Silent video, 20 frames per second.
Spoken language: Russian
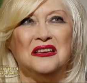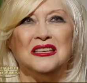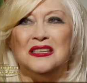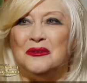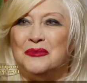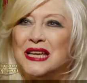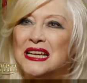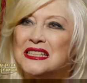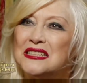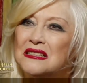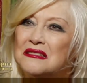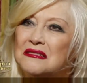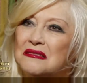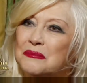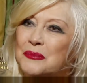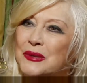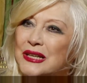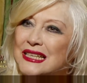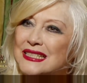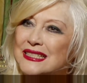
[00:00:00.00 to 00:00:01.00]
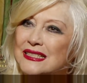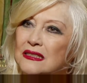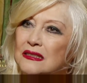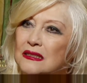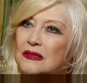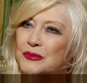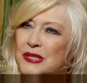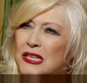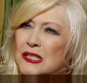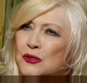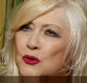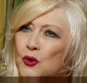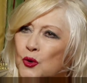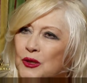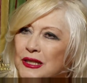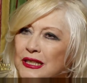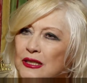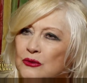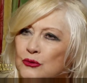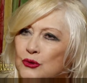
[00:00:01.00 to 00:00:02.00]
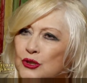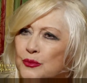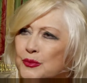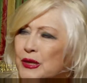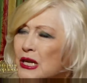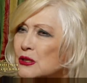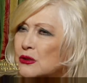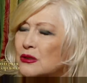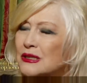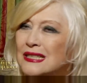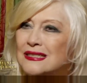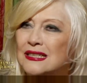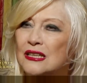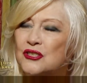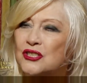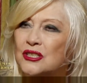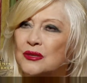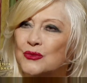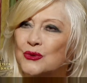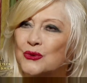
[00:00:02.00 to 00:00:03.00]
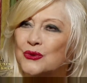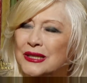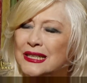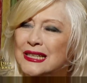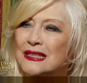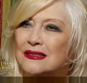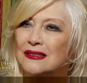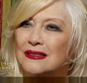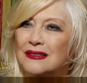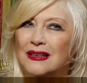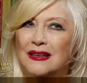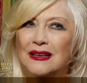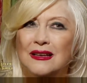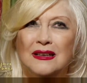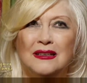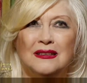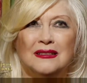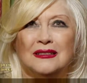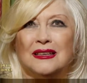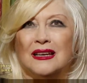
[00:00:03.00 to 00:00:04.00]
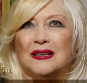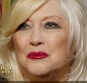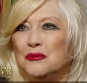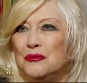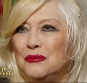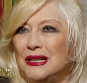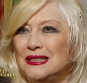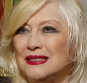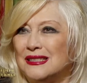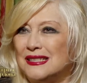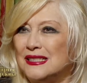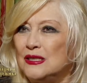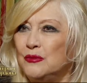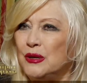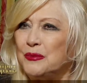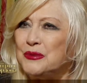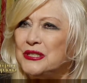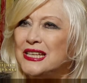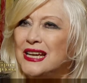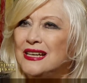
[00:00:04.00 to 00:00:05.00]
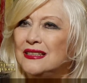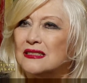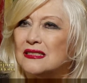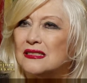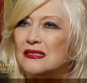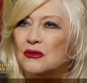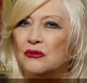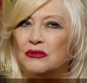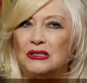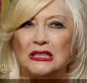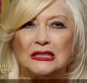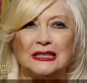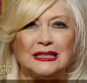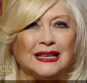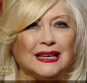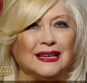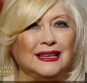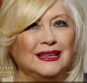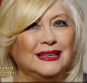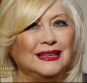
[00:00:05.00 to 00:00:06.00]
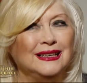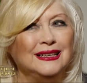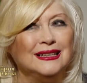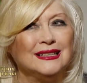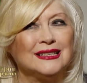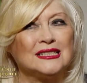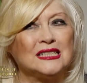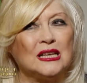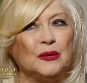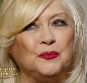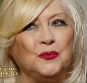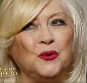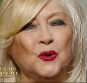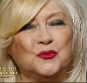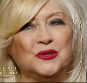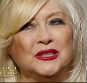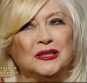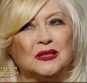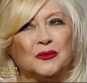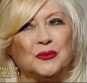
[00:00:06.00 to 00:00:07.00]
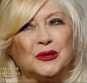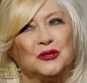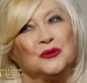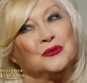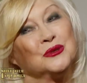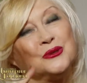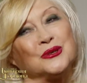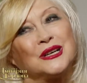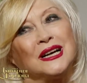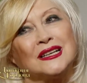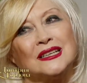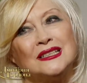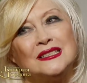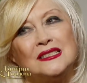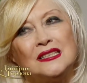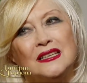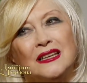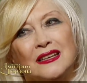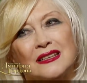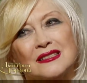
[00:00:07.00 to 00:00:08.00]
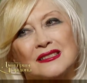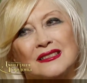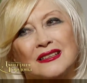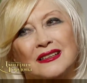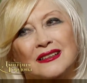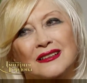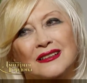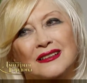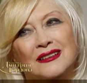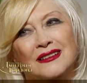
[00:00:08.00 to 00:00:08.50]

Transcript: И меня это поразило. Знаете, сколько лет? Уже прошло достаточно много лет. Я мало с ним общалась, но вот это я запомнила, подумала, как интересно.